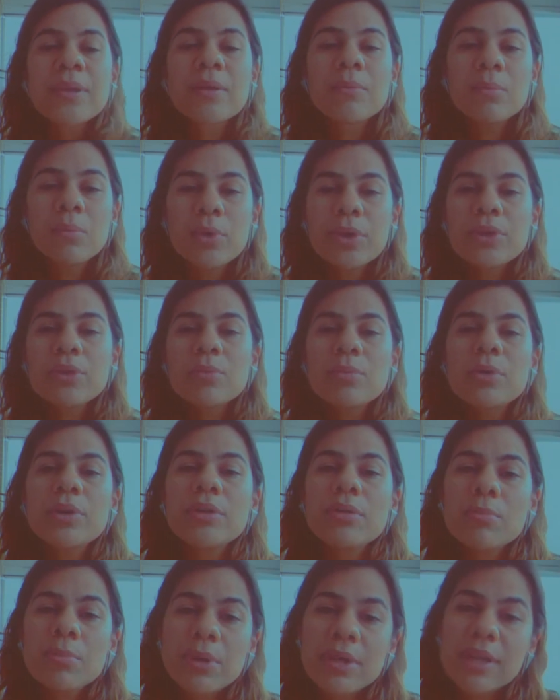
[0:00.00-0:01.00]
muito,
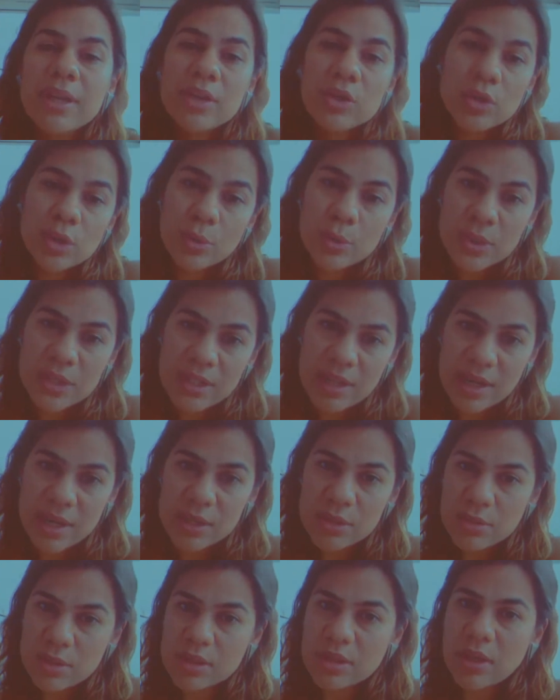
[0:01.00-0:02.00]
muito importante ilustrar
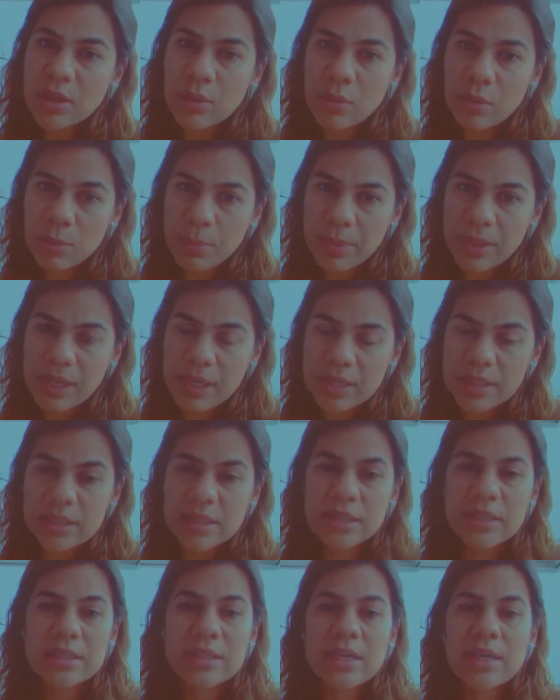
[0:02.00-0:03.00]
suas
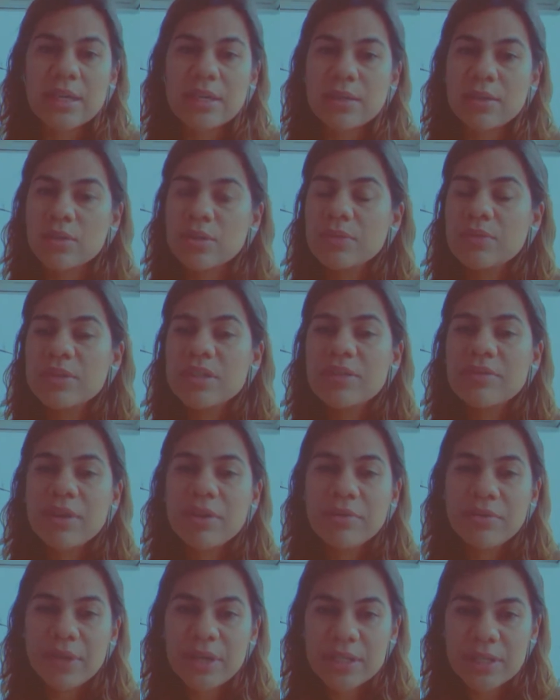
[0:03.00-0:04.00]
recompensas, né? Então, se você vai
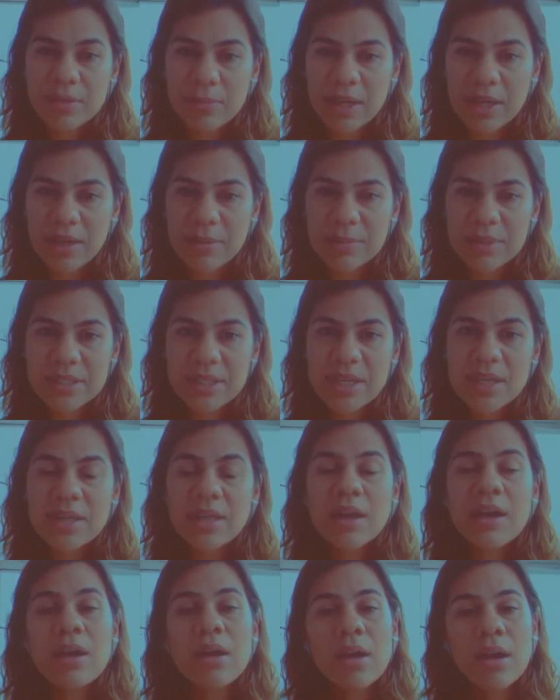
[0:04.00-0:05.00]
oferecer uma
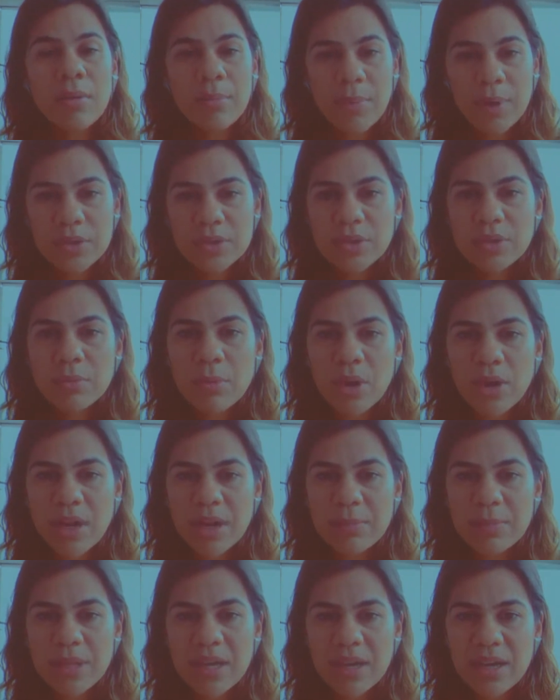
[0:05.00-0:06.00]
camiseta, mostra o
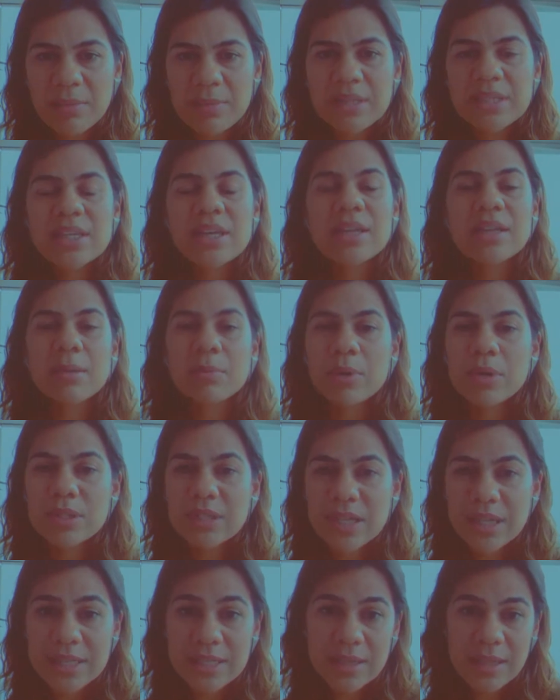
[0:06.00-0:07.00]
mockup da camiseta,
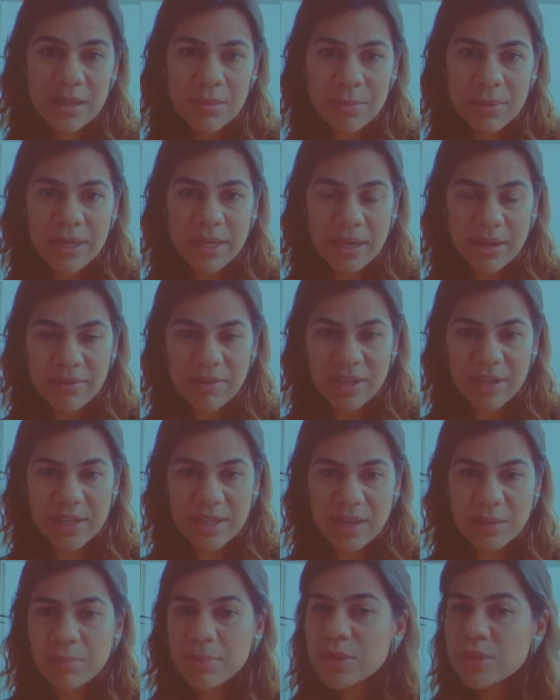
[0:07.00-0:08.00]
mostra a estampa que ela vai
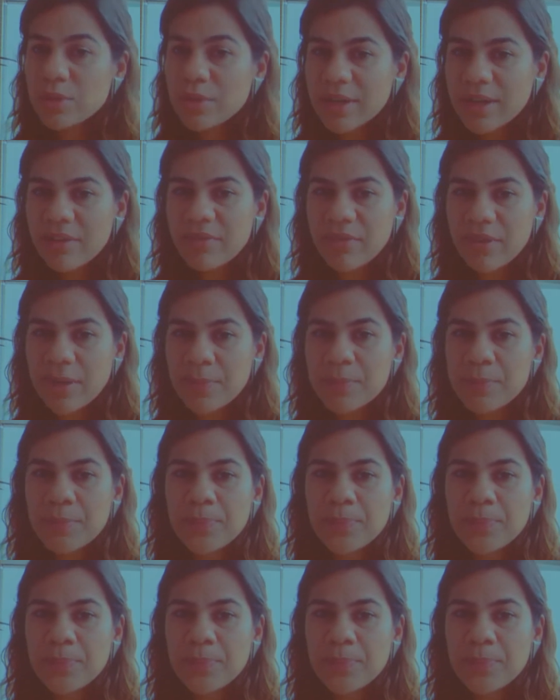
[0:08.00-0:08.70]
ter. A pessoa quer ver,